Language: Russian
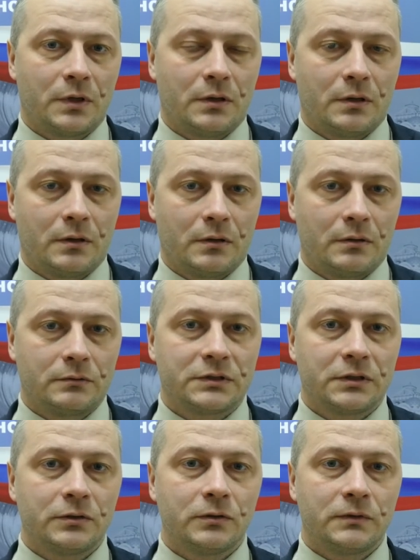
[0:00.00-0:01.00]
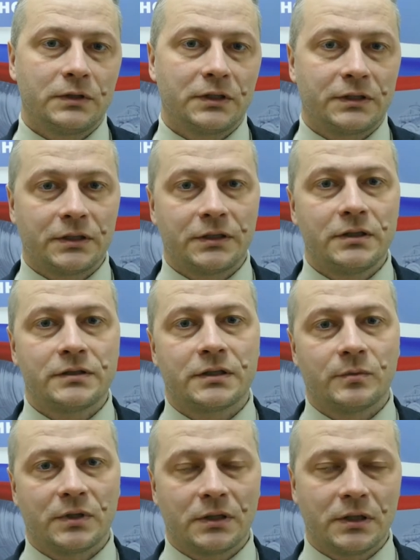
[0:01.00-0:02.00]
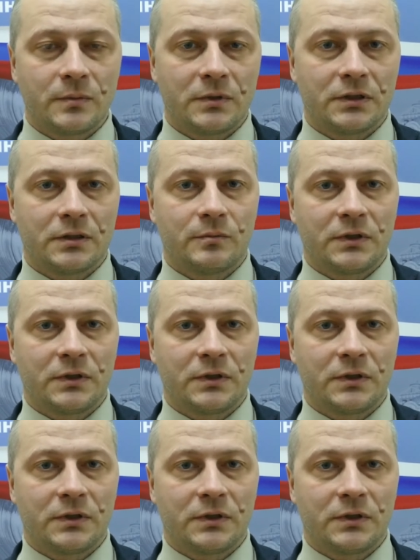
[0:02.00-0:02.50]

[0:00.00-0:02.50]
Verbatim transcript: а, установленных техническим регламентом